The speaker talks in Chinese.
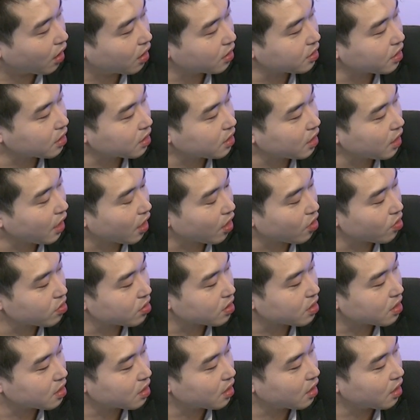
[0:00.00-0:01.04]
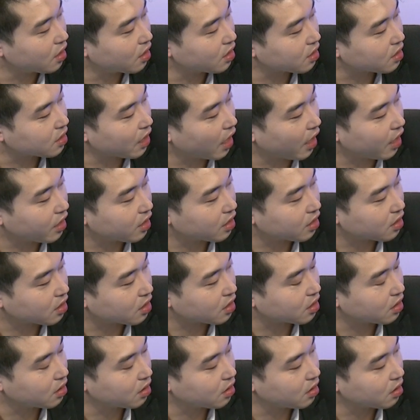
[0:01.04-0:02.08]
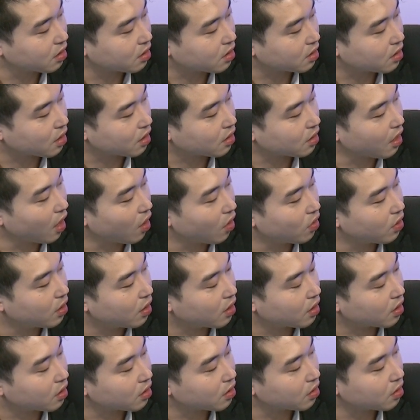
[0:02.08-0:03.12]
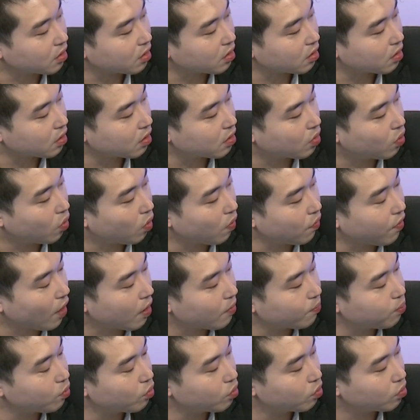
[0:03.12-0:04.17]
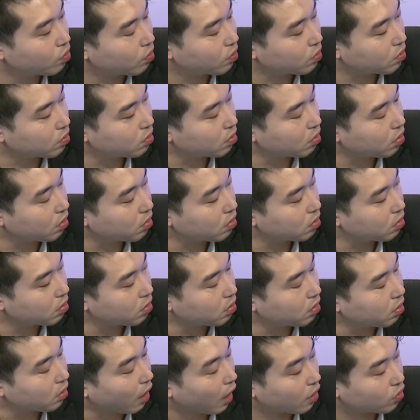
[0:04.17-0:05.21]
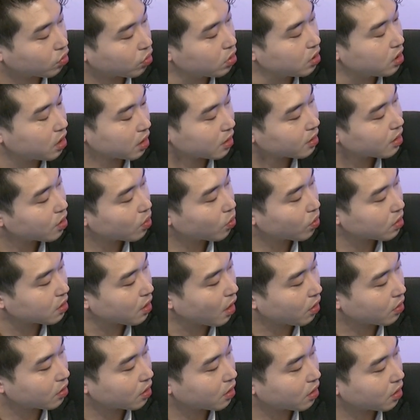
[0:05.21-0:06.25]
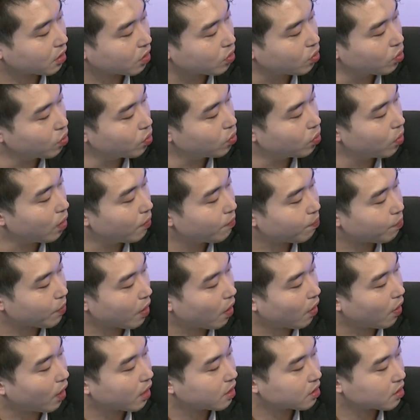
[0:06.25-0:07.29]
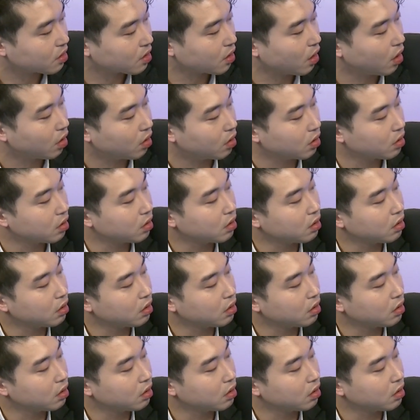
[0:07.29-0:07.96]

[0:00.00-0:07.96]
而且这家公司呢，在得到了国防部海军潜舰国造的顾问标案之后，